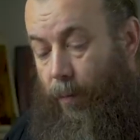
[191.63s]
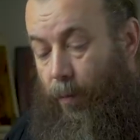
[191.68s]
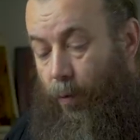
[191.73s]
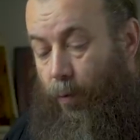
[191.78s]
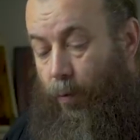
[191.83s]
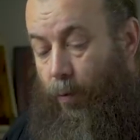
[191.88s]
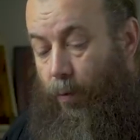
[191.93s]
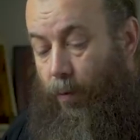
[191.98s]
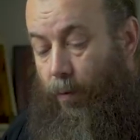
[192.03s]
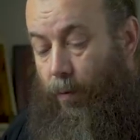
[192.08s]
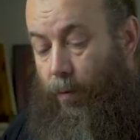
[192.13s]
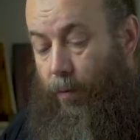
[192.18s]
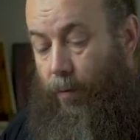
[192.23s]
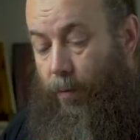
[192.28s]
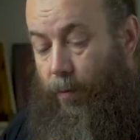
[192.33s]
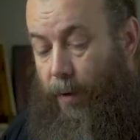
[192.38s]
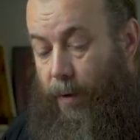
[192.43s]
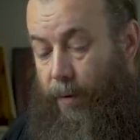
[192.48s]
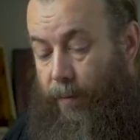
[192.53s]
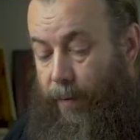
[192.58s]
у
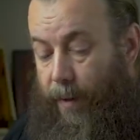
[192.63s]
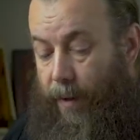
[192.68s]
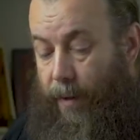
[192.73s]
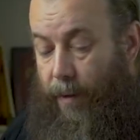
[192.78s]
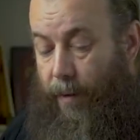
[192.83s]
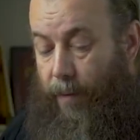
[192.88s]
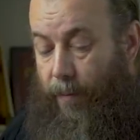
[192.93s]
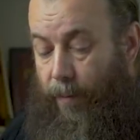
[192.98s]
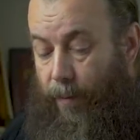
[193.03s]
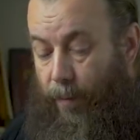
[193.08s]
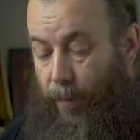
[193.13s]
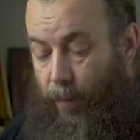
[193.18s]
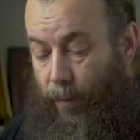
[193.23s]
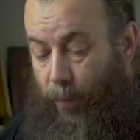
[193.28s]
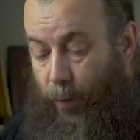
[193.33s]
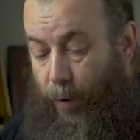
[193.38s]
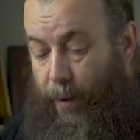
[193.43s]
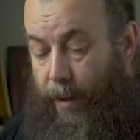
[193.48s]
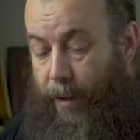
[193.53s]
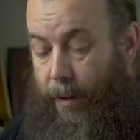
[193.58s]
Матвея
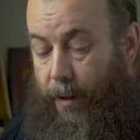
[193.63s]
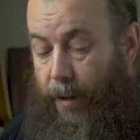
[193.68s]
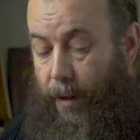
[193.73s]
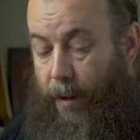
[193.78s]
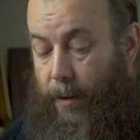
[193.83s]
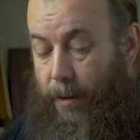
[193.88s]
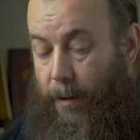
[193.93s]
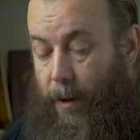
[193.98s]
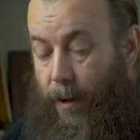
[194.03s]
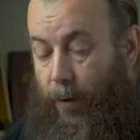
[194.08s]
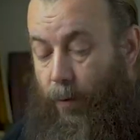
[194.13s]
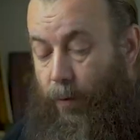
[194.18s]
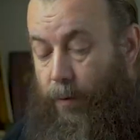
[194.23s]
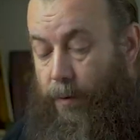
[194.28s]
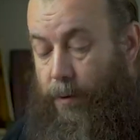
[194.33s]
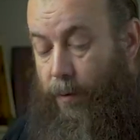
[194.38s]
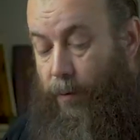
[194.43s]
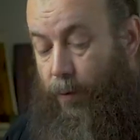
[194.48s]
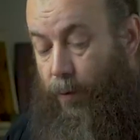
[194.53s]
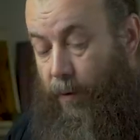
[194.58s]
более кратко, а у
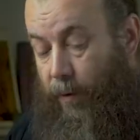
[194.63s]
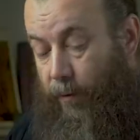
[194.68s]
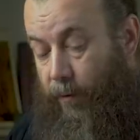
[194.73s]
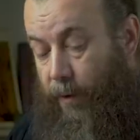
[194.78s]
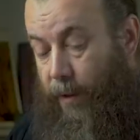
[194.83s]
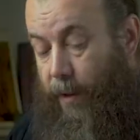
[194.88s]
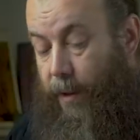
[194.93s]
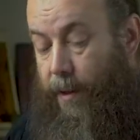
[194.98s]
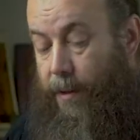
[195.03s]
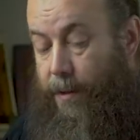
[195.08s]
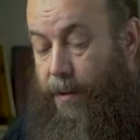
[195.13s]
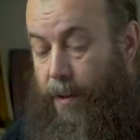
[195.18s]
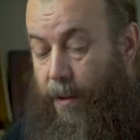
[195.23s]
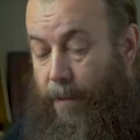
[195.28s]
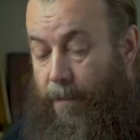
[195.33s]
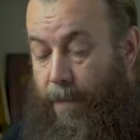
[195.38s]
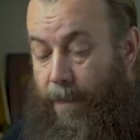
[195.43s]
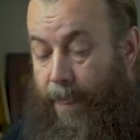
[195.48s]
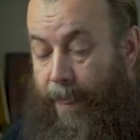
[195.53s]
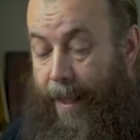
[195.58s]
святого
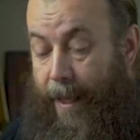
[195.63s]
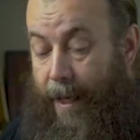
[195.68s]
евангелиста